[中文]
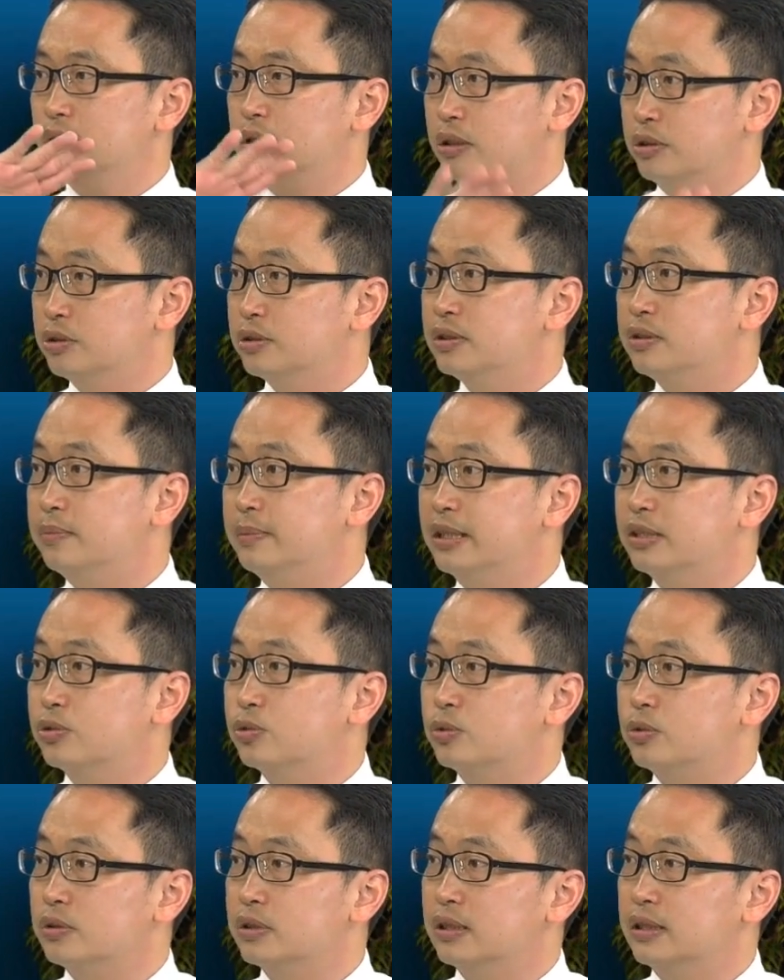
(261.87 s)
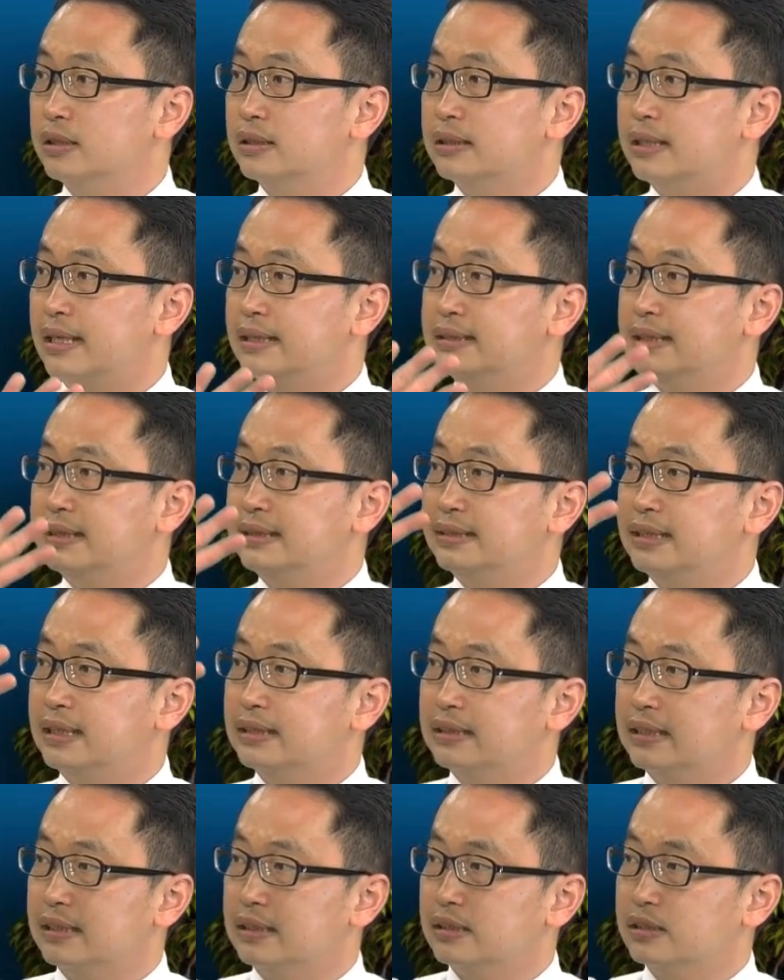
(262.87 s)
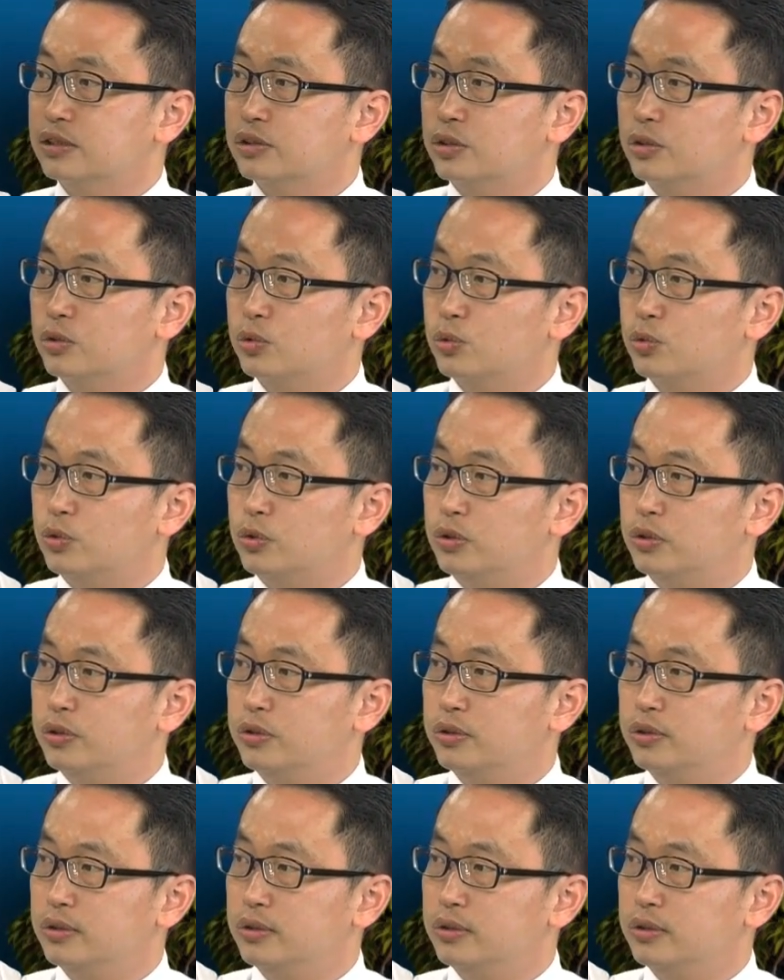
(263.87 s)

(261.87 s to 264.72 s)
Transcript: 也就是我们说的，它在上涨的时候多，